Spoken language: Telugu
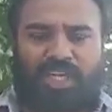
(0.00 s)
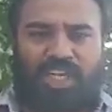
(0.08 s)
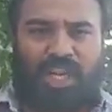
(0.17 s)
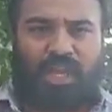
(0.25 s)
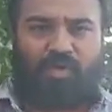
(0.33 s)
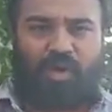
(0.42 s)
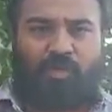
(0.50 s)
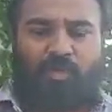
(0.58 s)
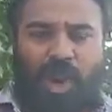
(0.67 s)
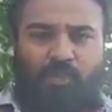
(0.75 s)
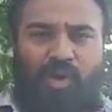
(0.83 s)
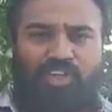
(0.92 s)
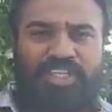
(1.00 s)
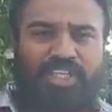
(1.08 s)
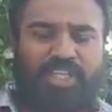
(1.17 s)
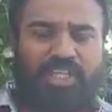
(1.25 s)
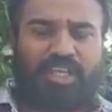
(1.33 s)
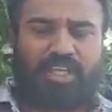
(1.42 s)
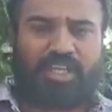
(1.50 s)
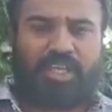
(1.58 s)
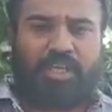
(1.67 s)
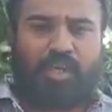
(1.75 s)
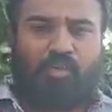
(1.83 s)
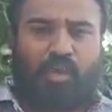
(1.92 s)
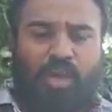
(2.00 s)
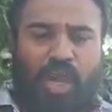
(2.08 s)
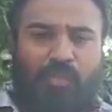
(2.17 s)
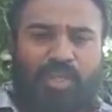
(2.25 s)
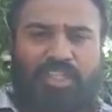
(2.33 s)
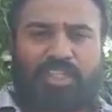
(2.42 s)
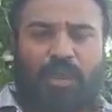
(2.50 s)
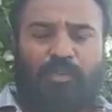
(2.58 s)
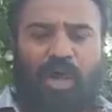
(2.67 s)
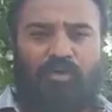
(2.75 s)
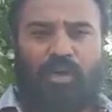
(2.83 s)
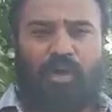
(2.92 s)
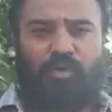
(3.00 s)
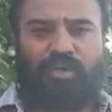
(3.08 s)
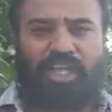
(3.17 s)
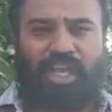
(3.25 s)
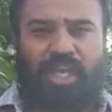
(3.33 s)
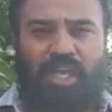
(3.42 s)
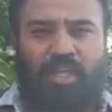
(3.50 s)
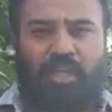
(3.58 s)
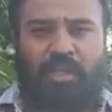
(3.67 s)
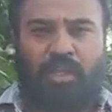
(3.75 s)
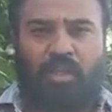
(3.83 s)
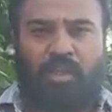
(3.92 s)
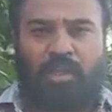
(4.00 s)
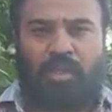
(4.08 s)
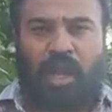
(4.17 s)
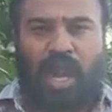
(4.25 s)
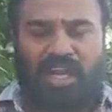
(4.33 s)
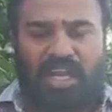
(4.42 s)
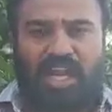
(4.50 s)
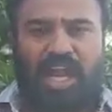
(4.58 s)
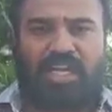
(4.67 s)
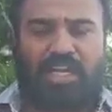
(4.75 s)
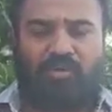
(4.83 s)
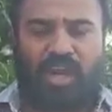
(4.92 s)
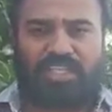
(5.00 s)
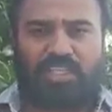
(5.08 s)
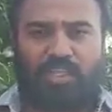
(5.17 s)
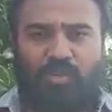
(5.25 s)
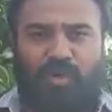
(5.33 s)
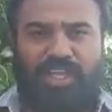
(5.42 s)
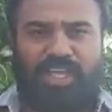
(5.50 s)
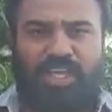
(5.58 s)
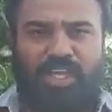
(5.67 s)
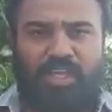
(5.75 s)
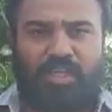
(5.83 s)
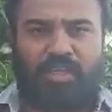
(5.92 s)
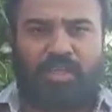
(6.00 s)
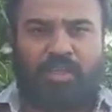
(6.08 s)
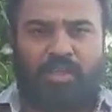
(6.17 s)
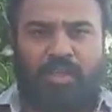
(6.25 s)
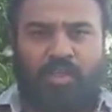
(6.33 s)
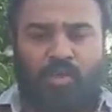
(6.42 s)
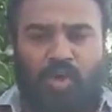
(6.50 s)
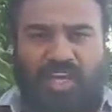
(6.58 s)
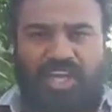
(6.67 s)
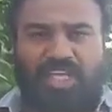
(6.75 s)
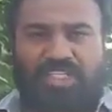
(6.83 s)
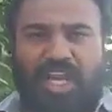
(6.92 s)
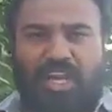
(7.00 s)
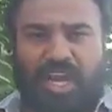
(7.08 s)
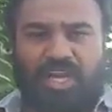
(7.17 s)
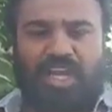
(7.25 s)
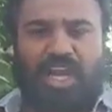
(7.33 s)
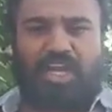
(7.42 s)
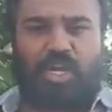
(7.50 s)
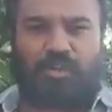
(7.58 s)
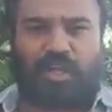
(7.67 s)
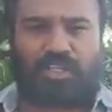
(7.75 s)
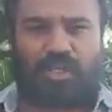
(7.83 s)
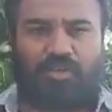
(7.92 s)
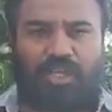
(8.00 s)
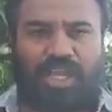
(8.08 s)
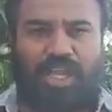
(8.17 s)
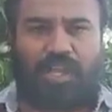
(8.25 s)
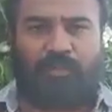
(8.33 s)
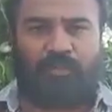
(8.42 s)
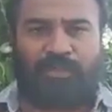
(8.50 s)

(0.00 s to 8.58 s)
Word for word: బిడ్డలేమో మా భవిష్యత్ ఏందని వాళ్ళు అబద్ధతా భావంలో ఉంటే అండగా నిలవాల్సింది పోయి లోకేష్ గారు అండగా నిలబడతా ఉంటే